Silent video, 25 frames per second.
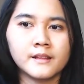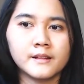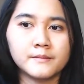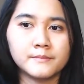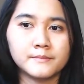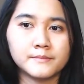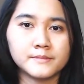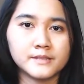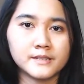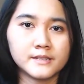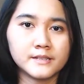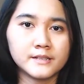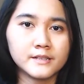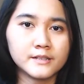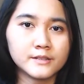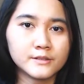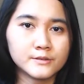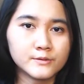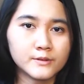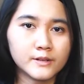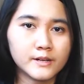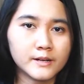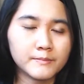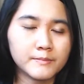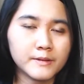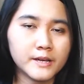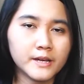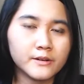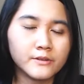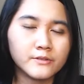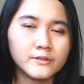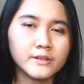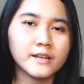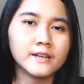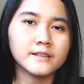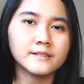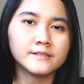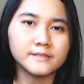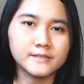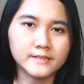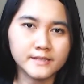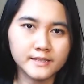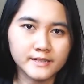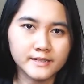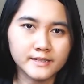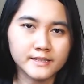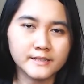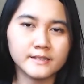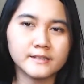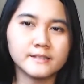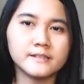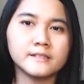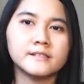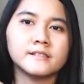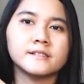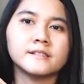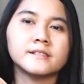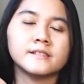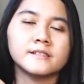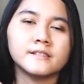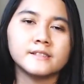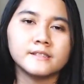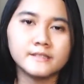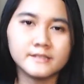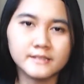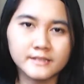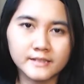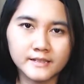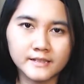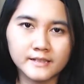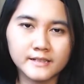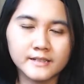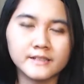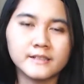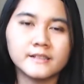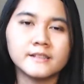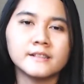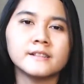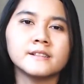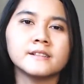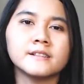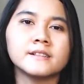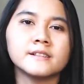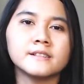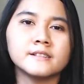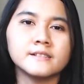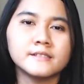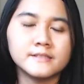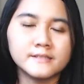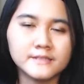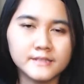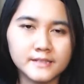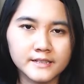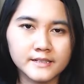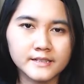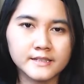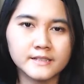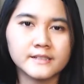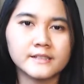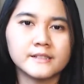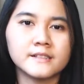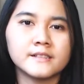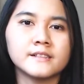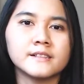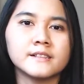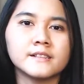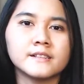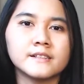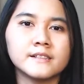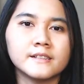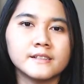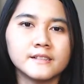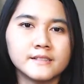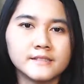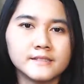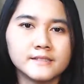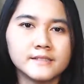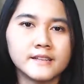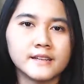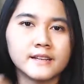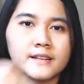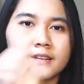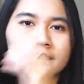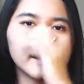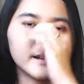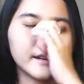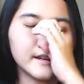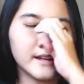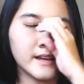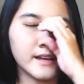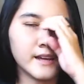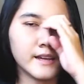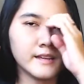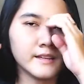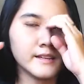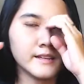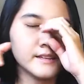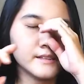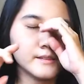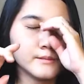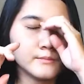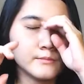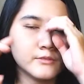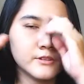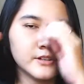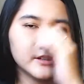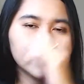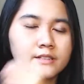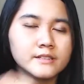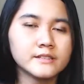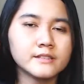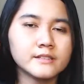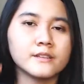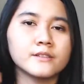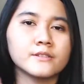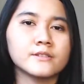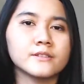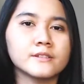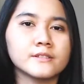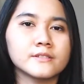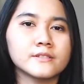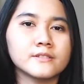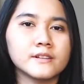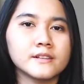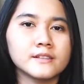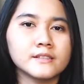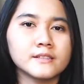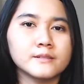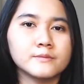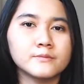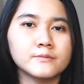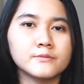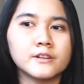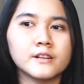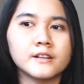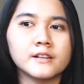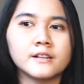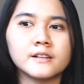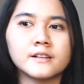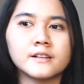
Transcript: bisa dengar suara pianonya jeng jeng jeng jeng nah ini semuanya satu ketukan semua